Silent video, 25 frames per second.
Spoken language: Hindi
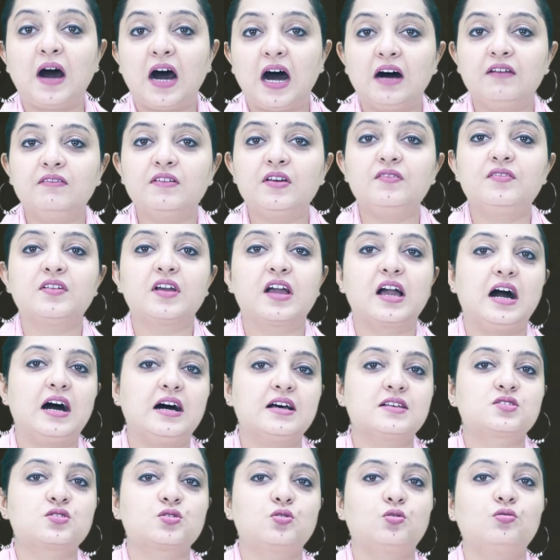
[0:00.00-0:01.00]
भावी
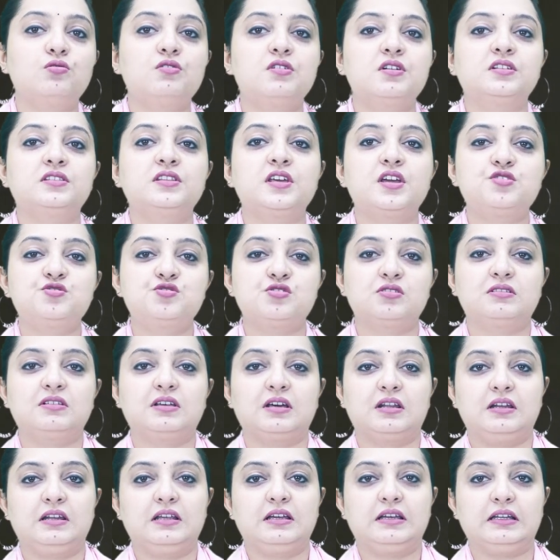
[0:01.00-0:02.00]
विकास को निर्देशित
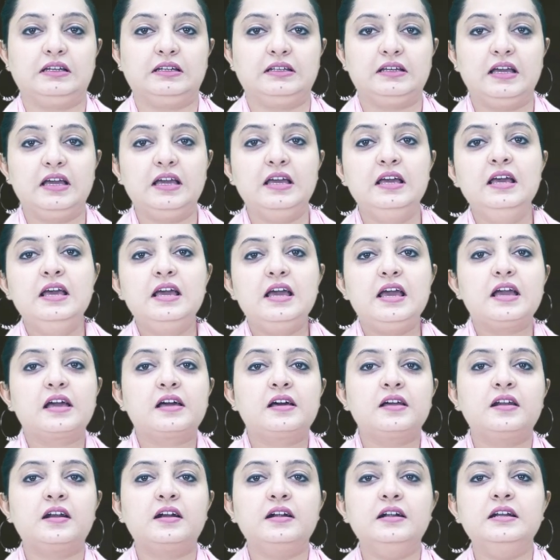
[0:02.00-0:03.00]
करने के लिए
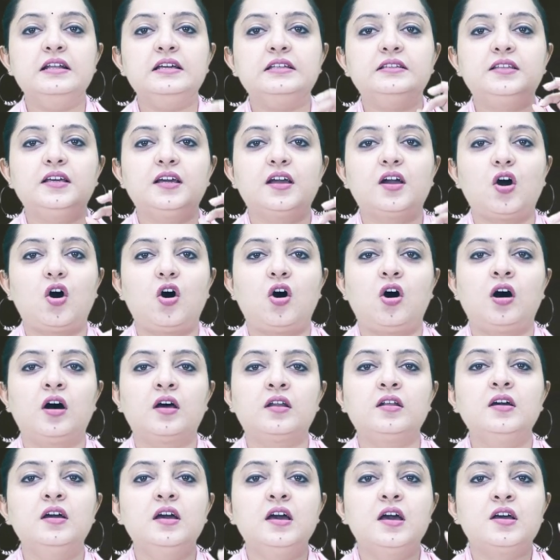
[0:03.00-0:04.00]
एक रणनीतिक
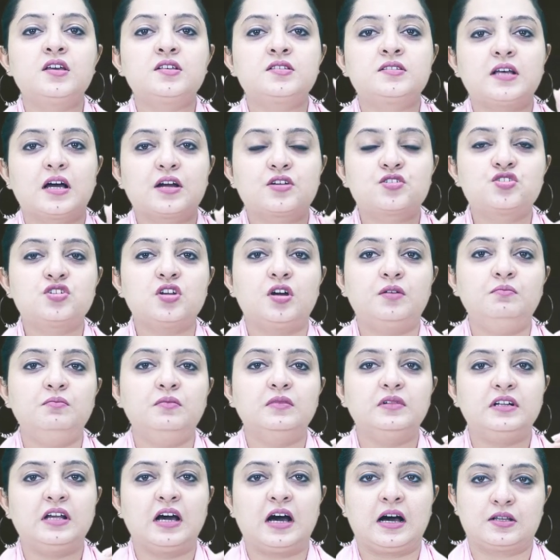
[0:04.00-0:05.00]
और सक्षम
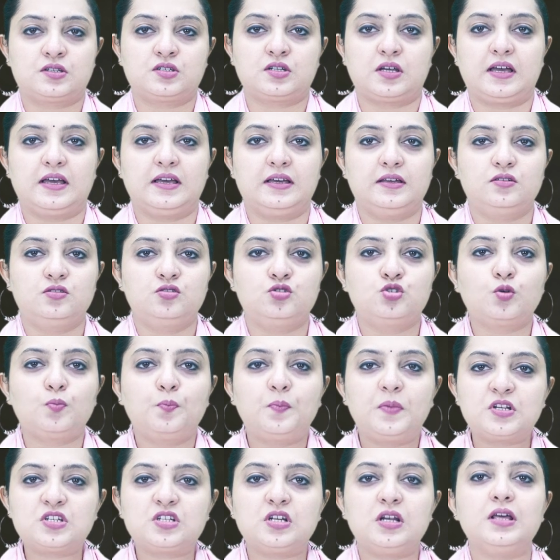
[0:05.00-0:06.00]
ढांचा है जो
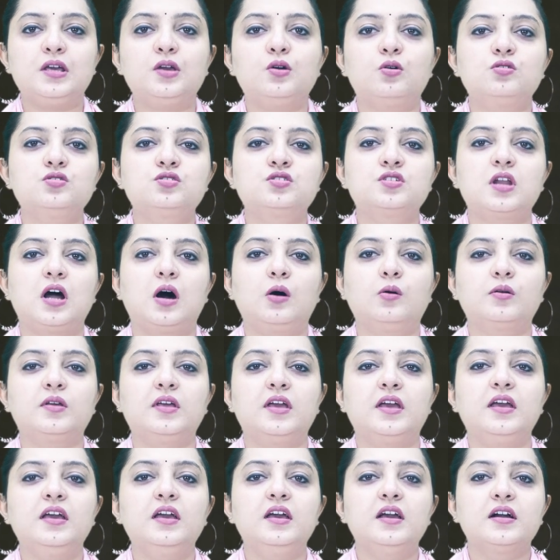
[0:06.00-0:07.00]
पिछली योजनाओं
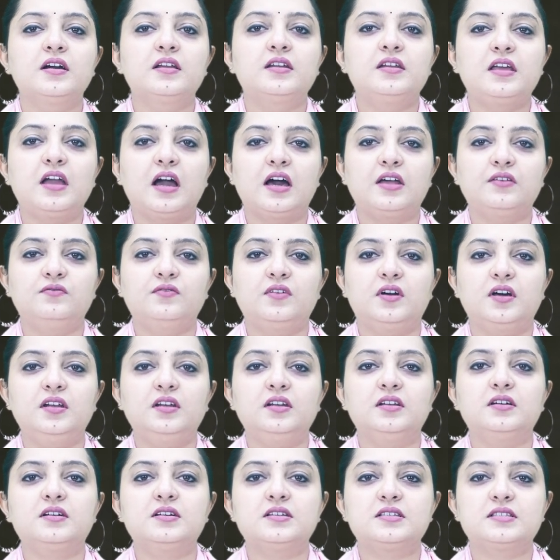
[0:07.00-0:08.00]
के क्रियान्वयन
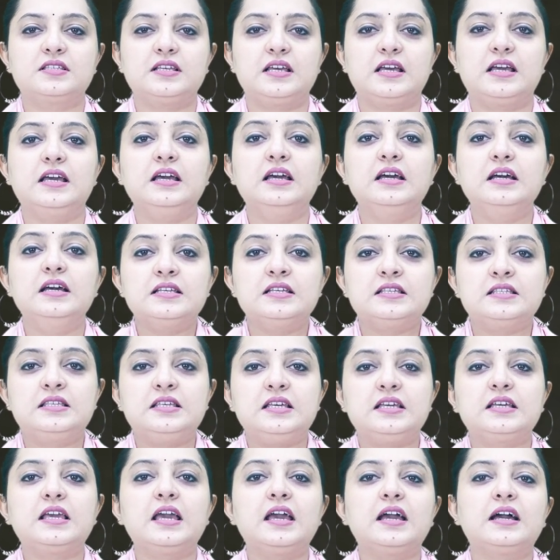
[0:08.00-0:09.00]
से
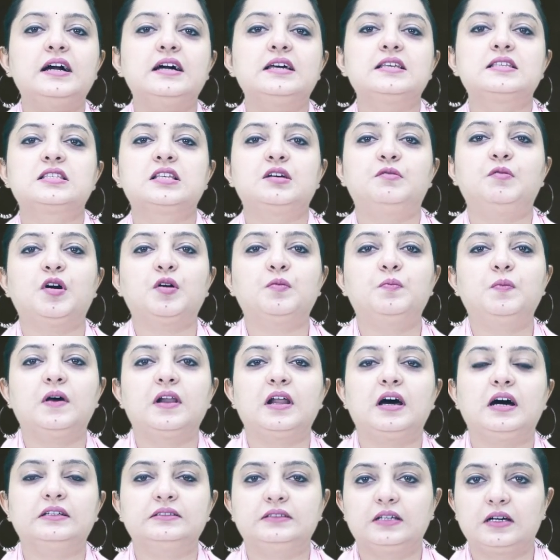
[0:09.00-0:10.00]
सीखे गए सबक पर
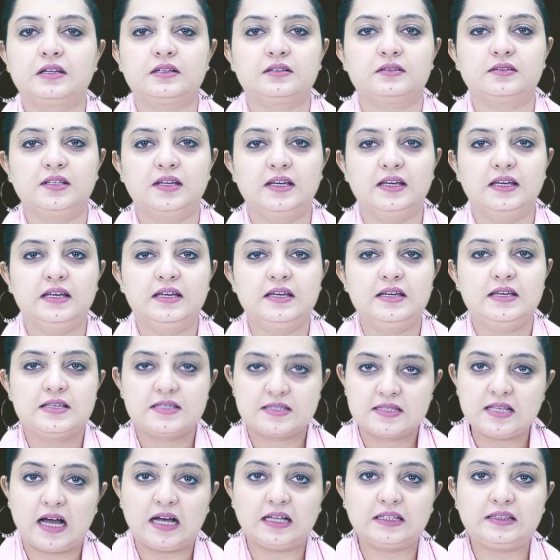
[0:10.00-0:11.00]
आधारित है
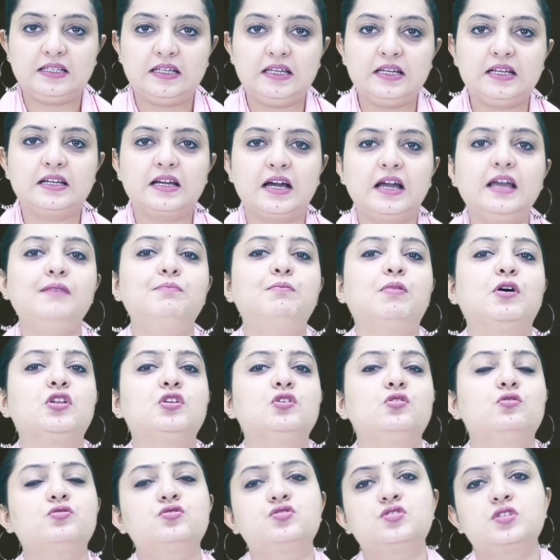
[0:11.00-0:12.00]
साथ ही कई
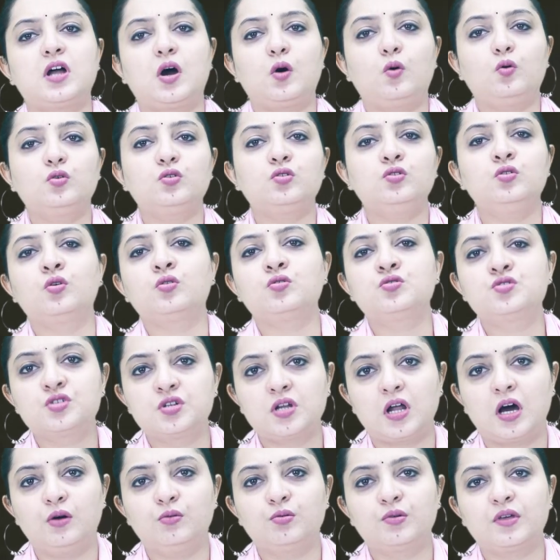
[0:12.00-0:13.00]
परियोजनाओं
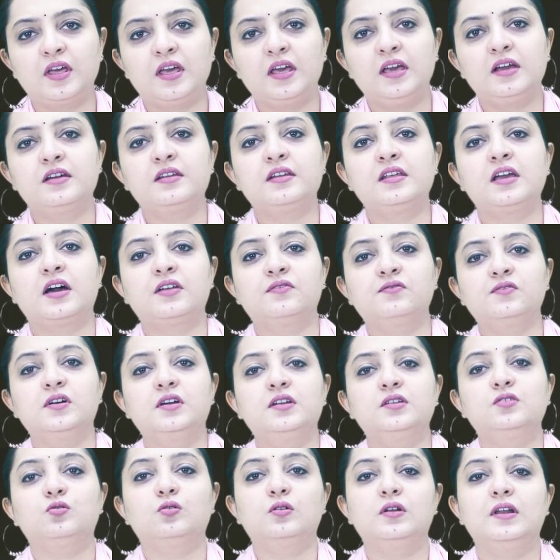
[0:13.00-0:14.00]
योजनाओं के
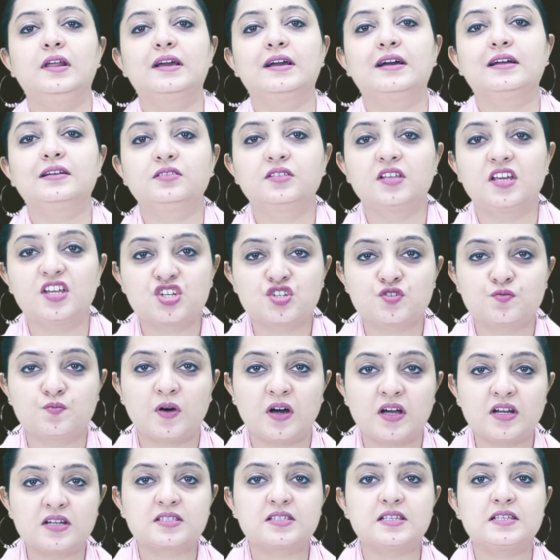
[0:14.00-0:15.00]
क्रियान्वयन को लेकर देश
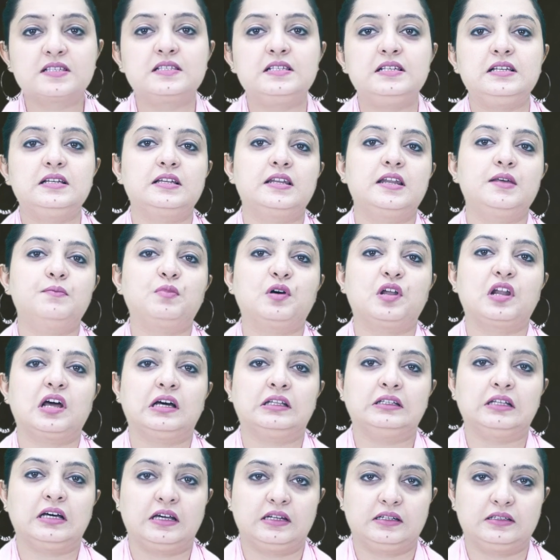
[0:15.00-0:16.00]
भर से सीखने पर
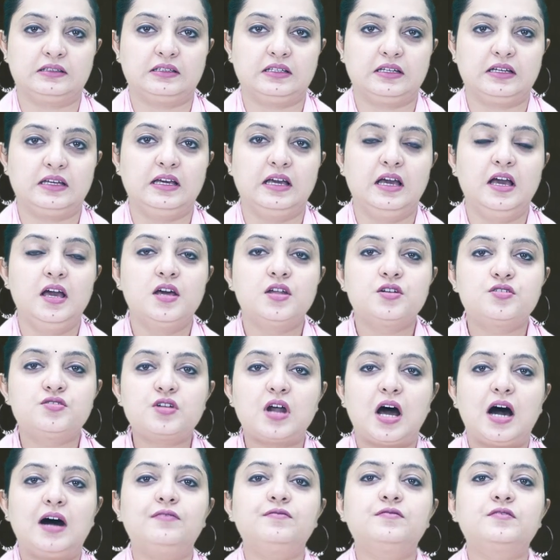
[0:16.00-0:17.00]
आधारित है
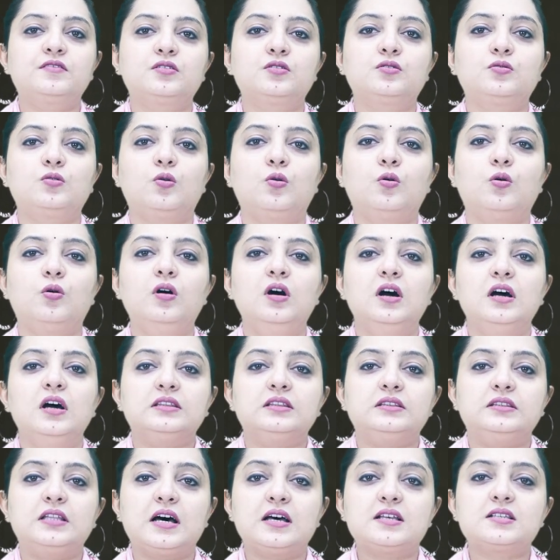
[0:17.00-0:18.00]
ड्राफ्ट को
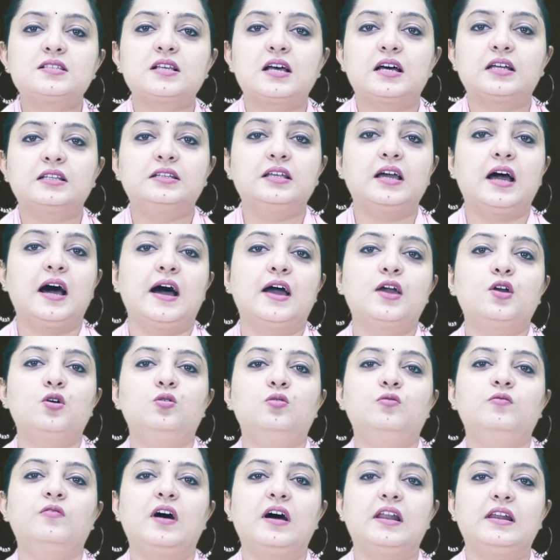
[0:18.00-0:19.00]
10
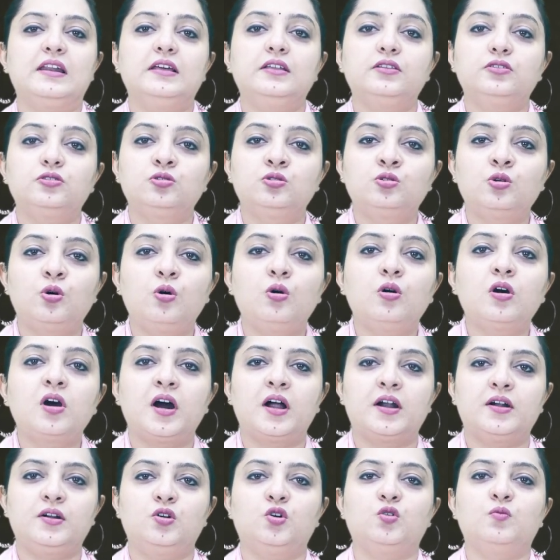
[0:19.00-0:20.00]
अध्यायों वाले दो
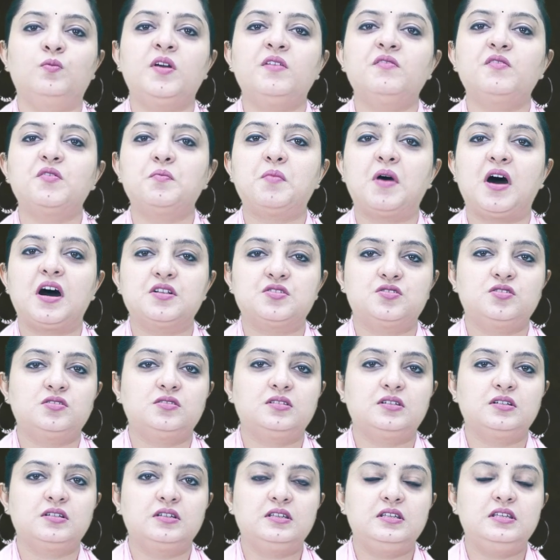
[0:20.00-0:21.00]
खंडों में विभाजित
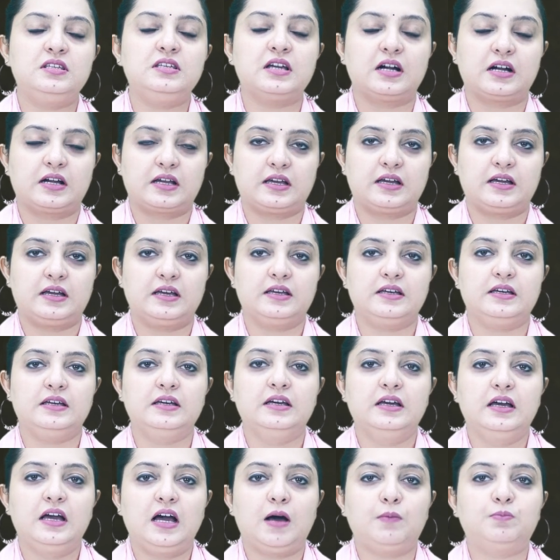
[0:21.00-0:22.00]
किया गया है
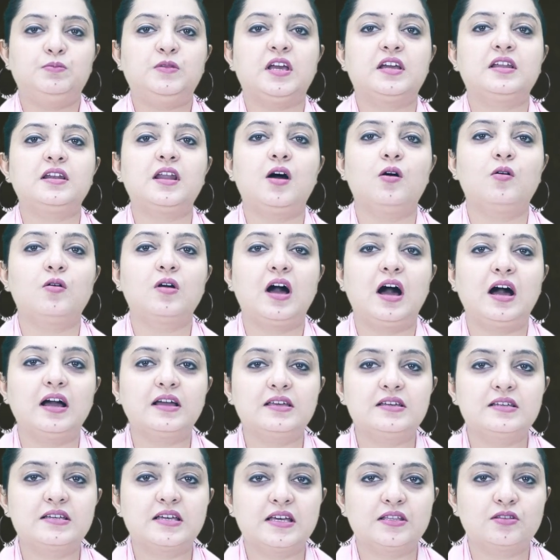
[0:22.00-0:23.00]
अब देखना होगा
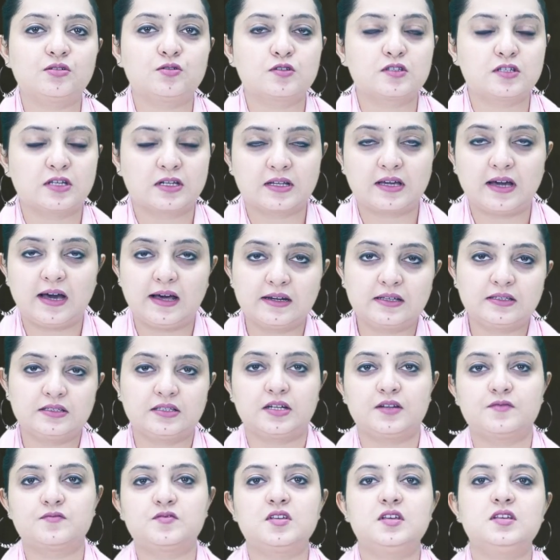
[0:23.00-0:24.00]
कि केंद्र सरकार की
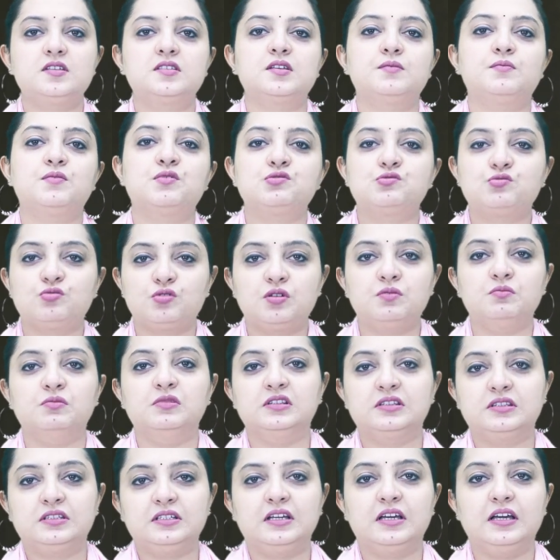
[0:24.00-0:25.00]
तरफ से इसे मंजूरी
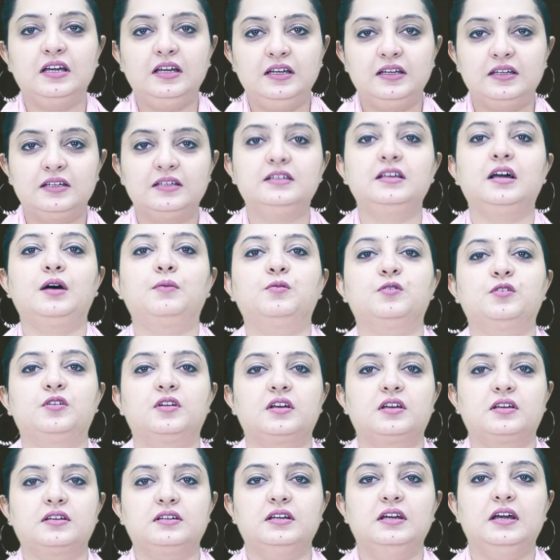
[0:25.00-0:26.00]
मिलती है या फिर
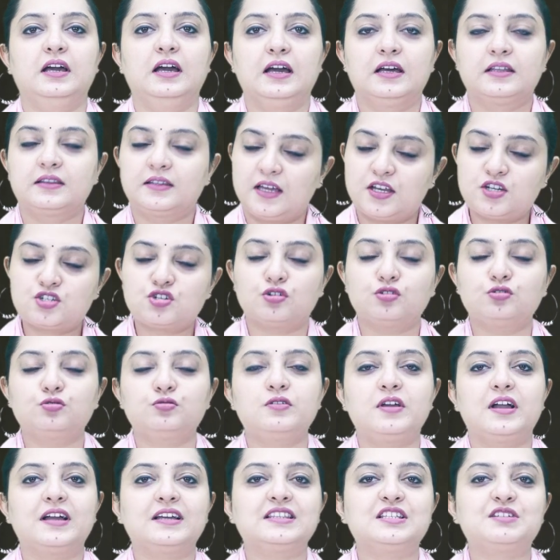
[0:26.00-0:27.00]
नहीं देश और
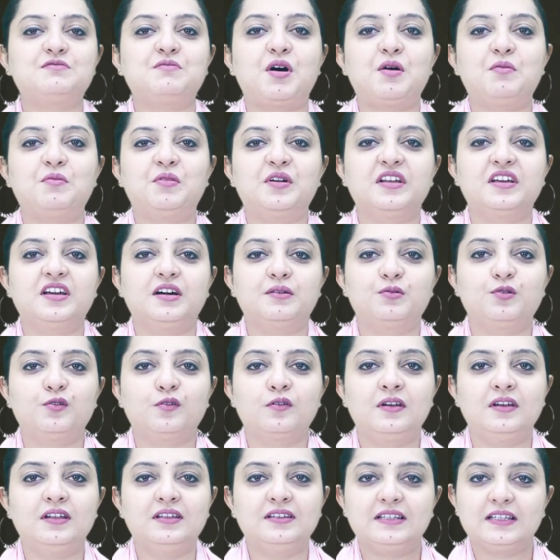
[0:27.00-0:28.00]
दुनिया की तमाम बड़ी खबरों
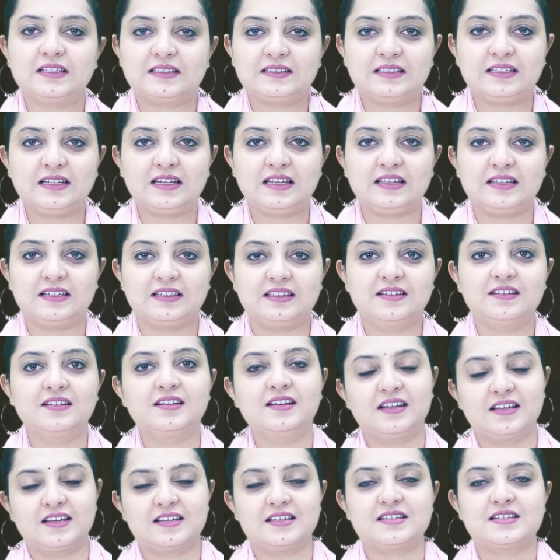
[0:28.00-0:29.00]
के लिए देखते रहिए क्लिक